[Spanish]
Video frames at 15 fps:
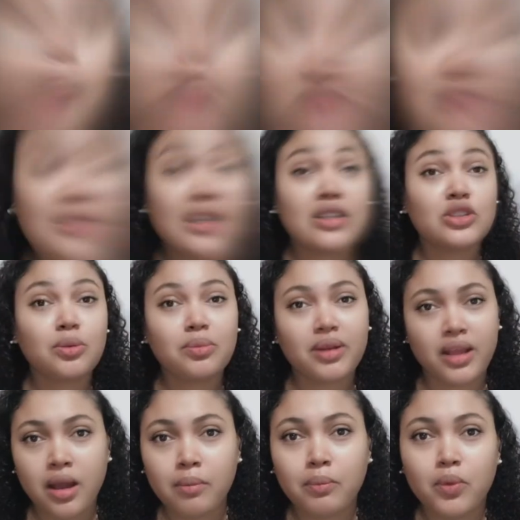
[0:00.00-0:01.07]
Ah, sin tanto
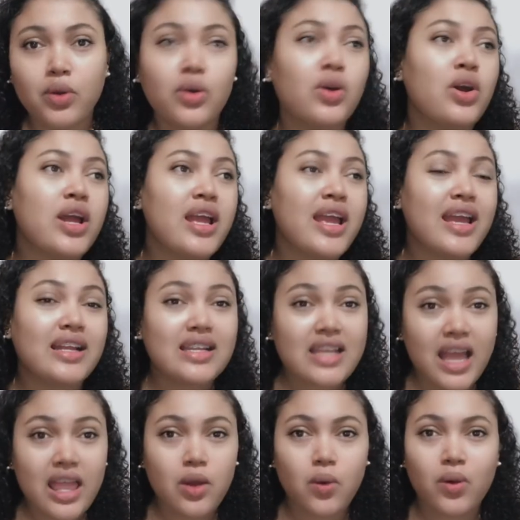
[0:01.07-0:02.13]
preámbulo, el
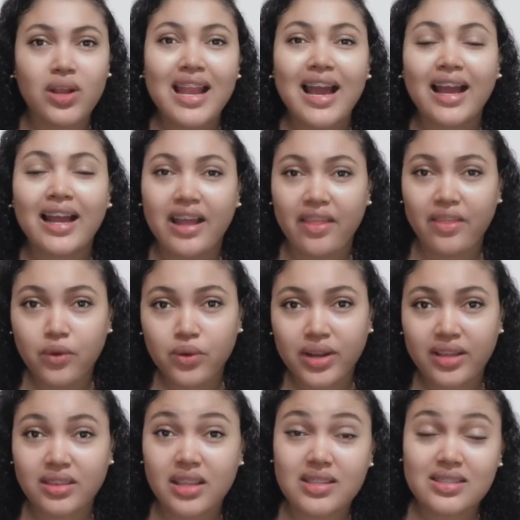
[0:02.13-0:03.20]
día de hoy la
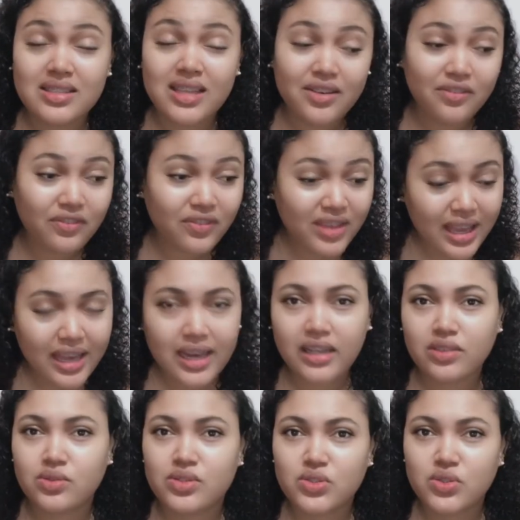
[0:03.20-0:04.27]
ganadora de ser fiel
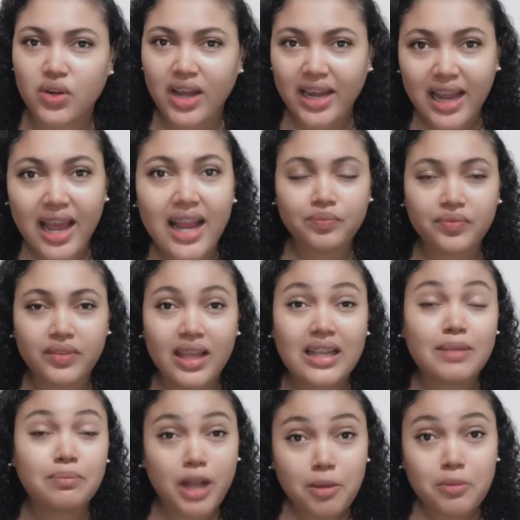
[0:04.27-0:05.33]
en nuestro canal,
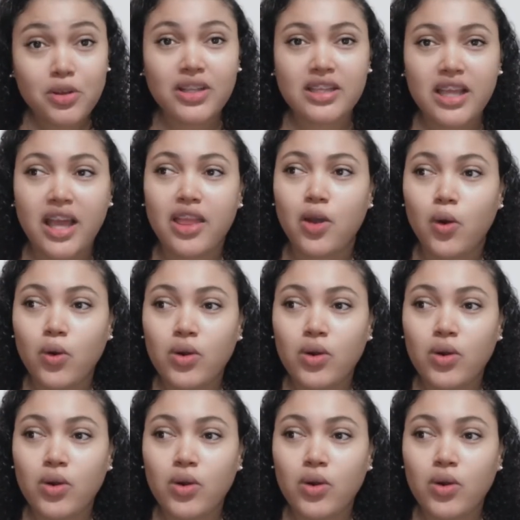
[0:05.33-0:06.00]
el premio el día de